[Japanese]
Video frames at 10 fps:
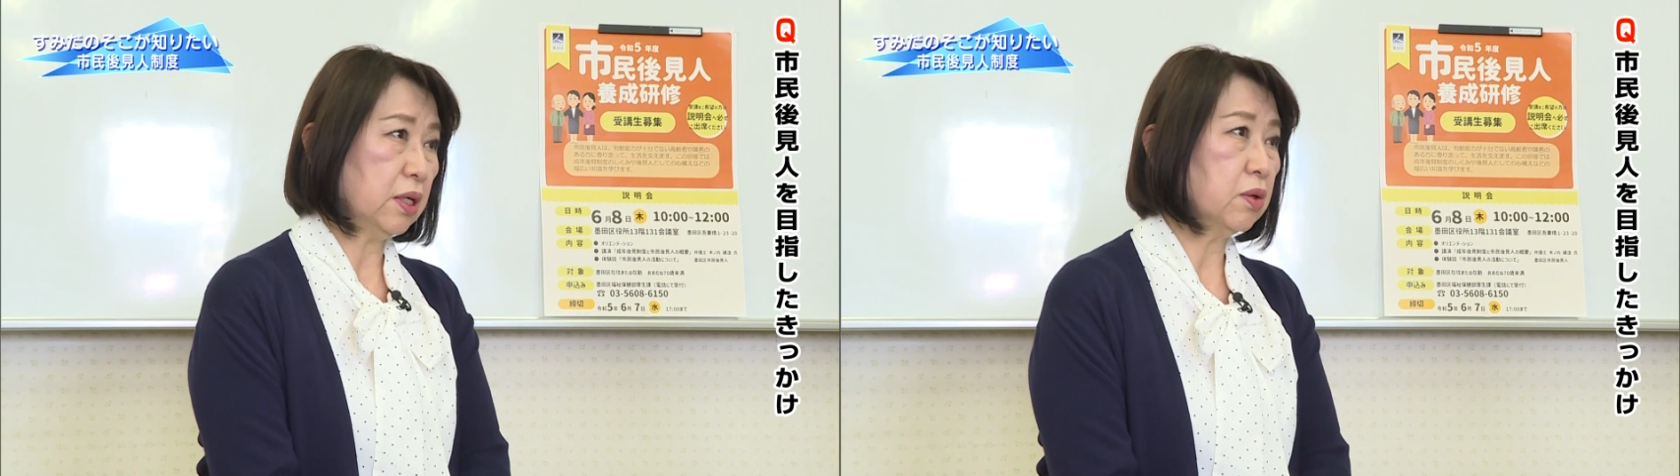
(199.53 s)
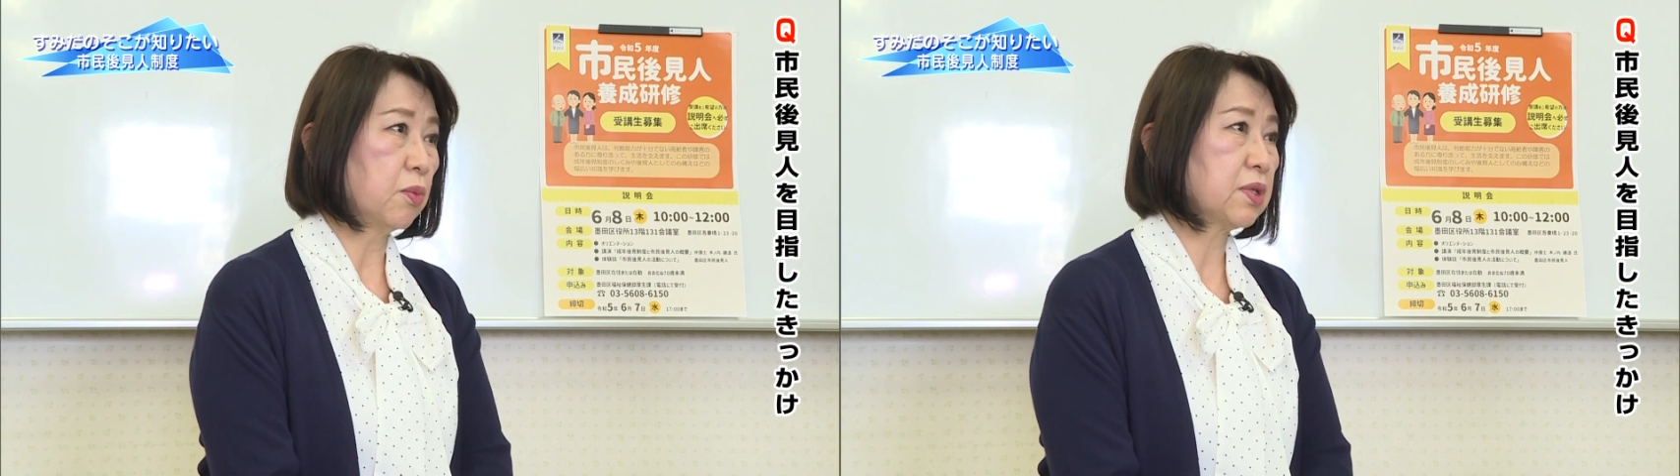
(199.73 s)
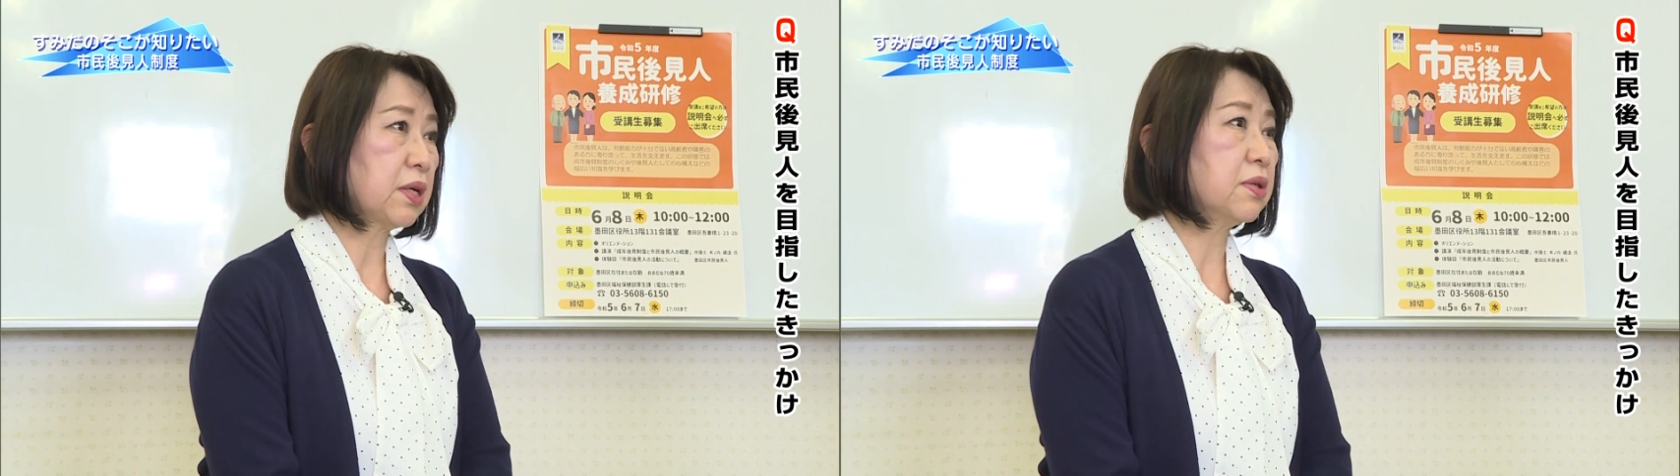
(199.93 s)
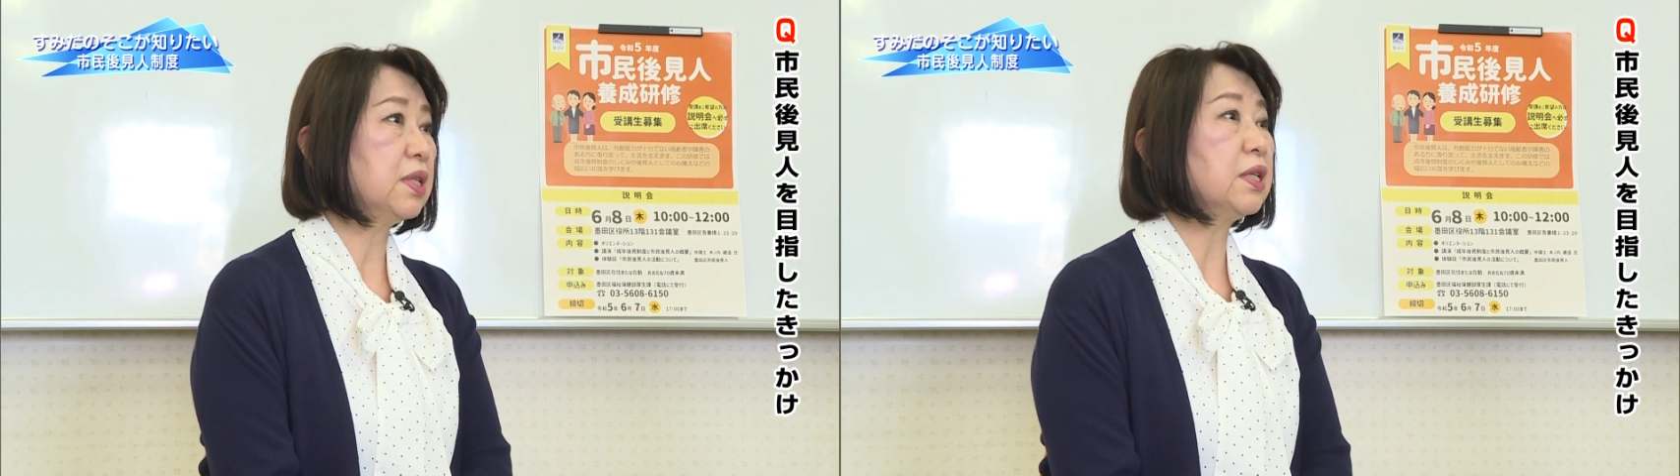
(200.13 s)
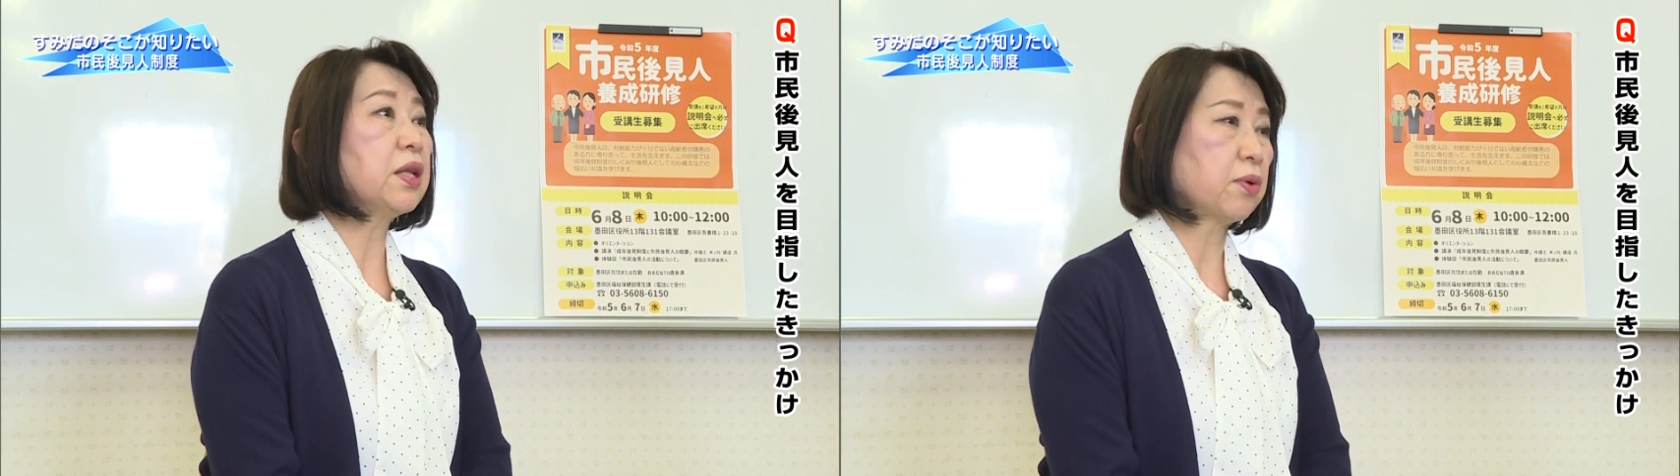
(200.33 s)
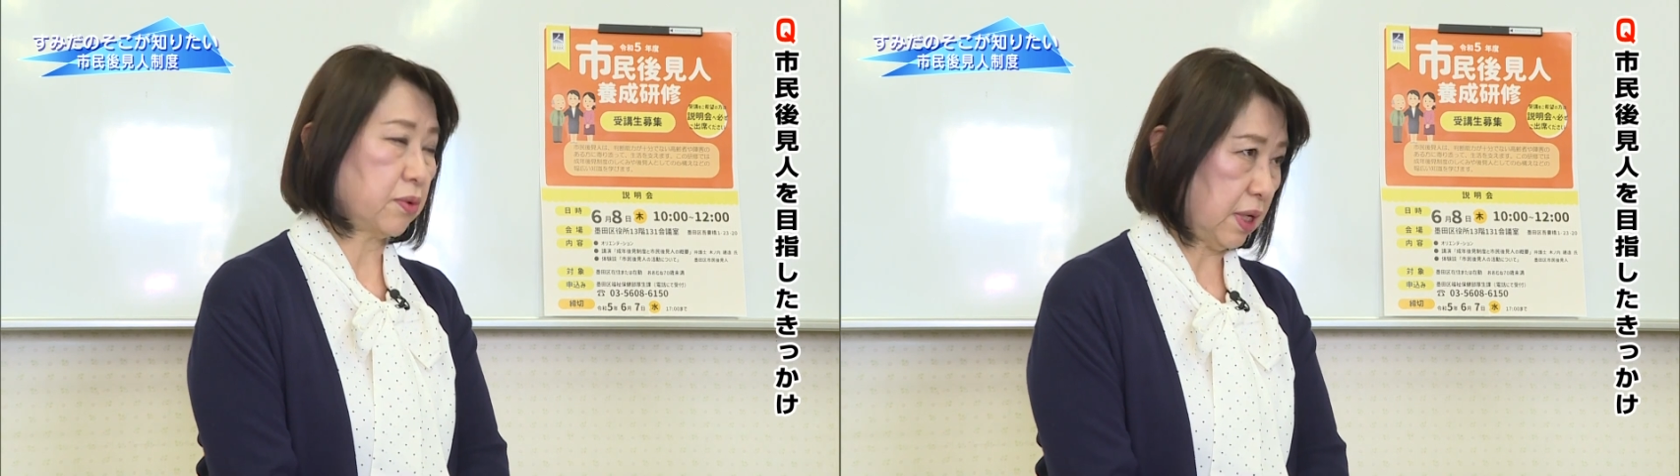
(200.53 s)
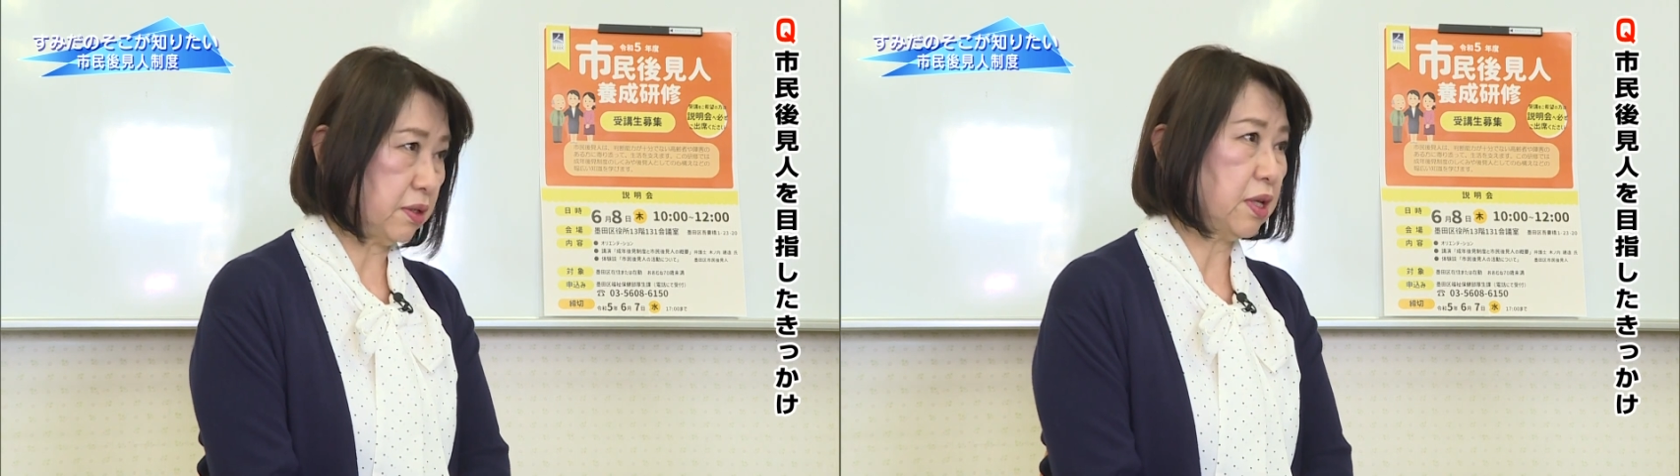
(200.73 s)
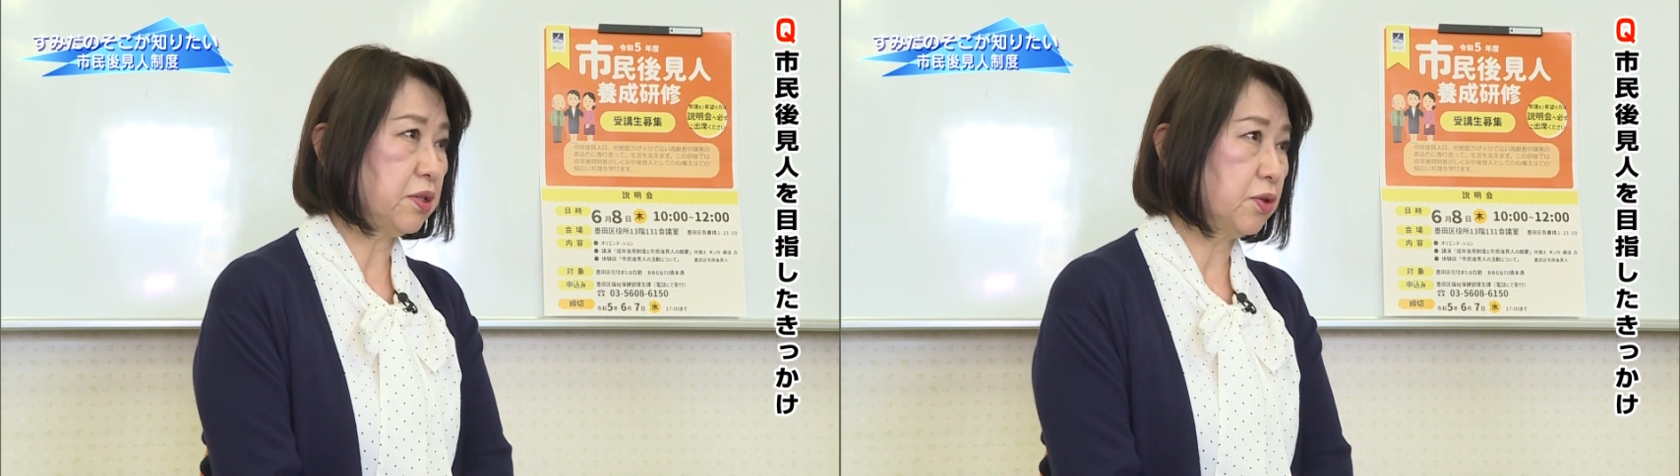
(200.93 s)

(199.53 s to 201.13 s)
なと模索してたところなので、